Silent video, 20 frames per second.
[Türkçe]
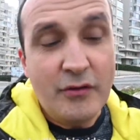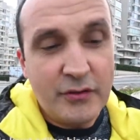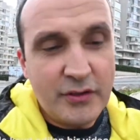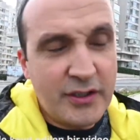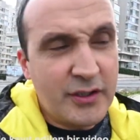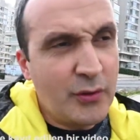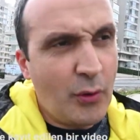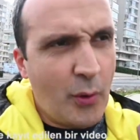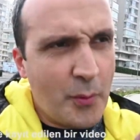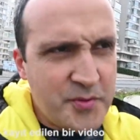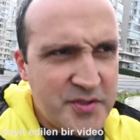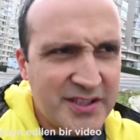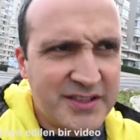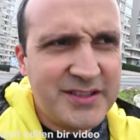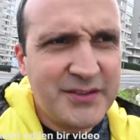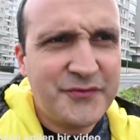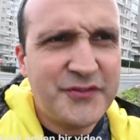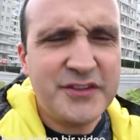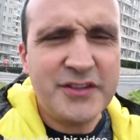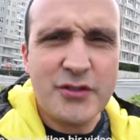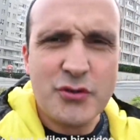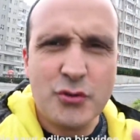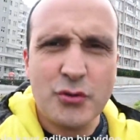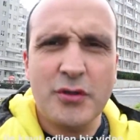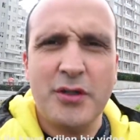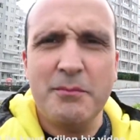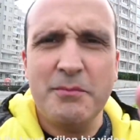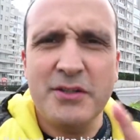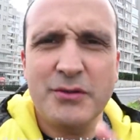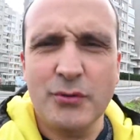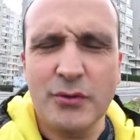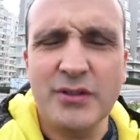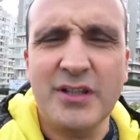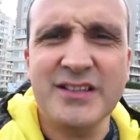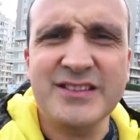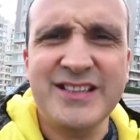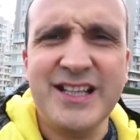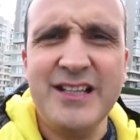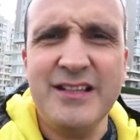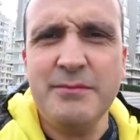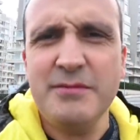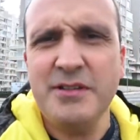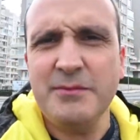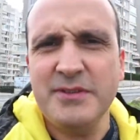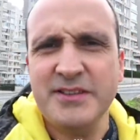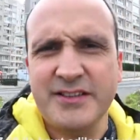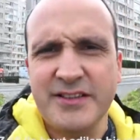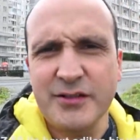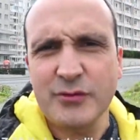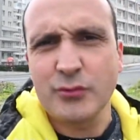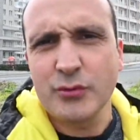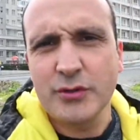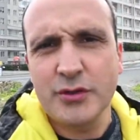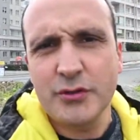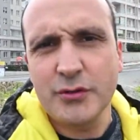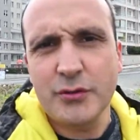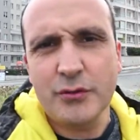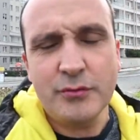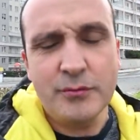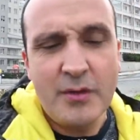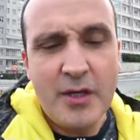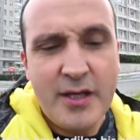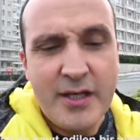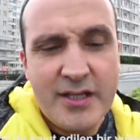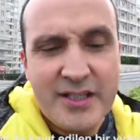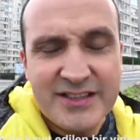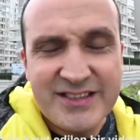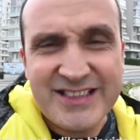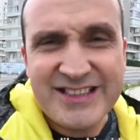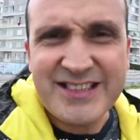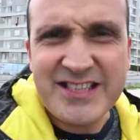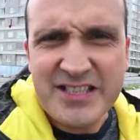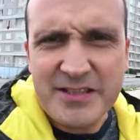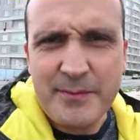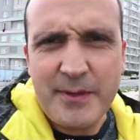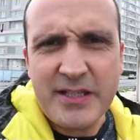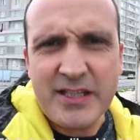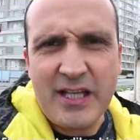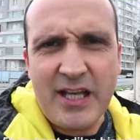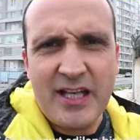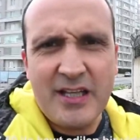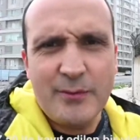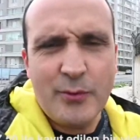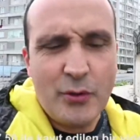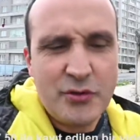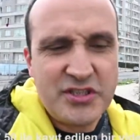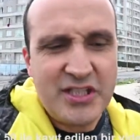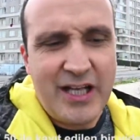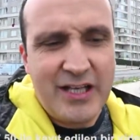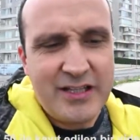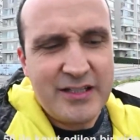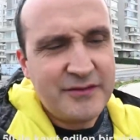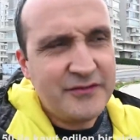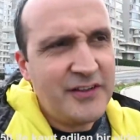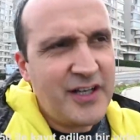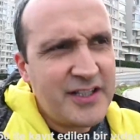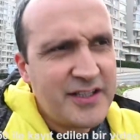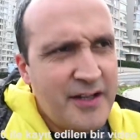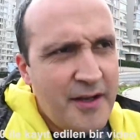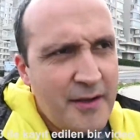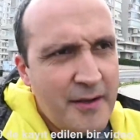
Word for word: e, ee, objektifinde şu an ben 16-50 milimetreyi kullanıyorum. Titreşim engelleme özelliği var.